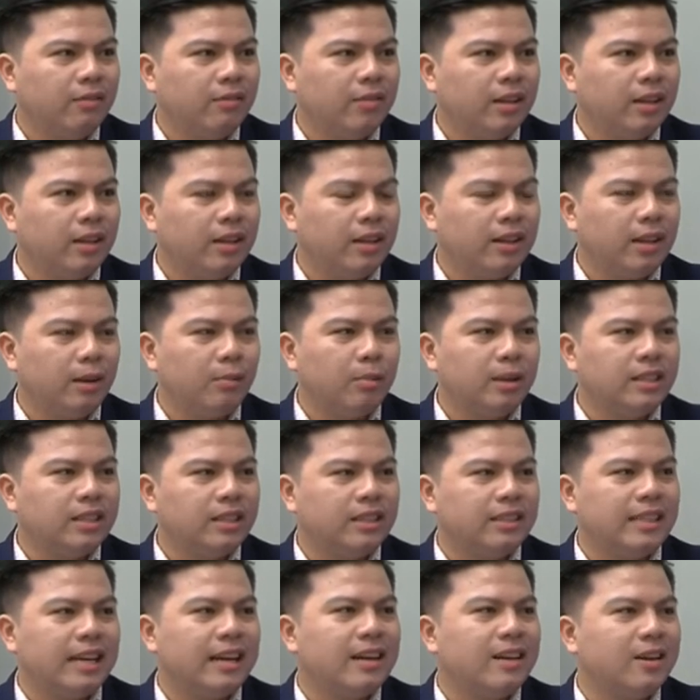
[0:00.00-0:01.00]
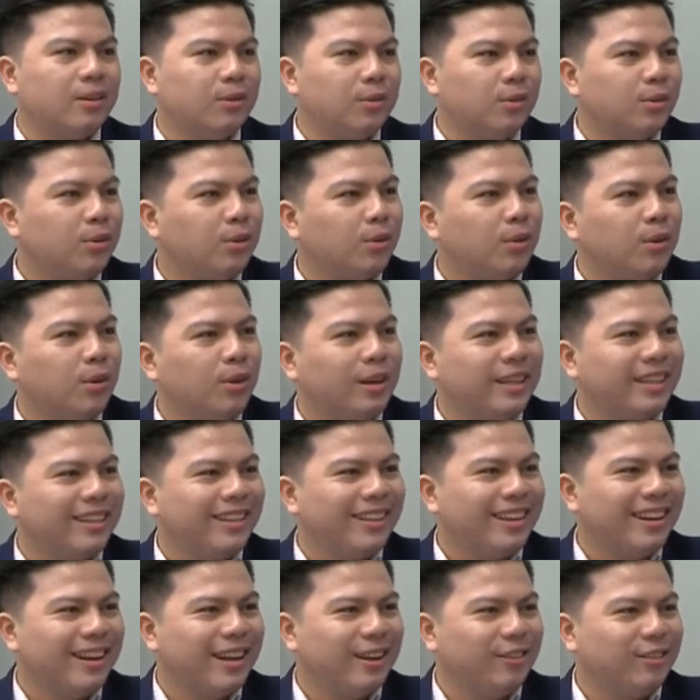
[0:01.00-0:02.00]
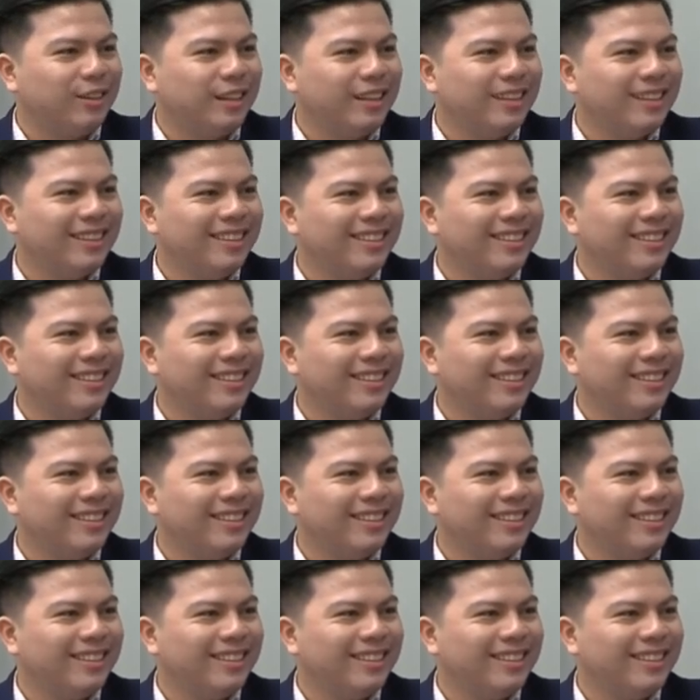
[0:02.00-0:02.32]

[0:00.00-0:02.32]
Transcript: về cái quá trình ra đời của cô cô là như thế nào ạ